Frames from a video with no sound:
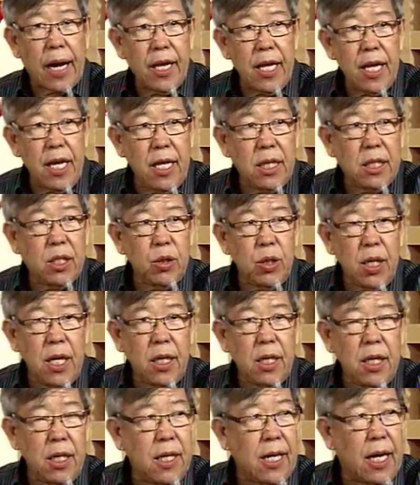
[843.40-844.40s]
党的一
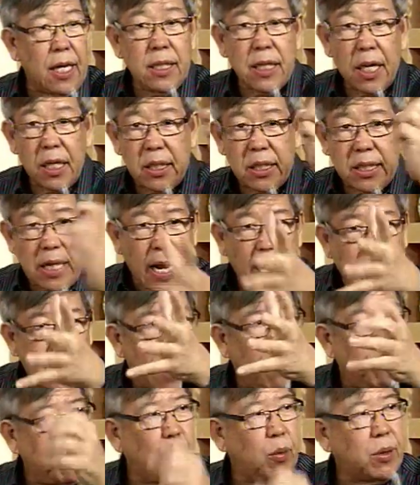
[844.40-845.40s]
一一演讲，杰拉
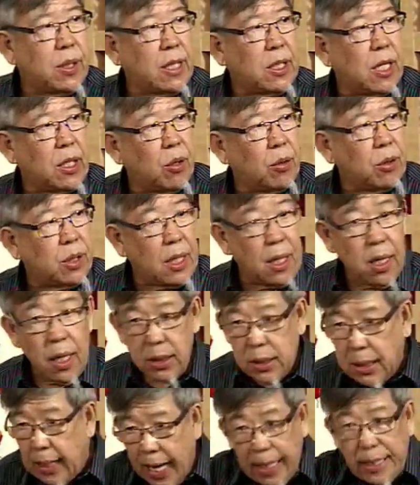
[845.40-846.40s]
卡姆诺这些东西，
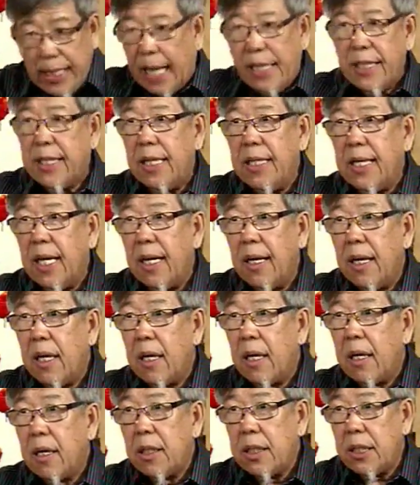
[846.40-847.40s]
自然产生的
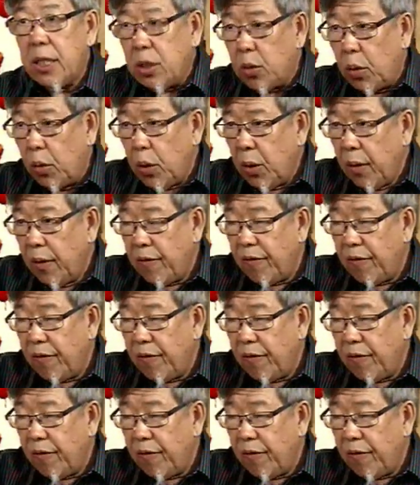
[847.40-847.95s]
这种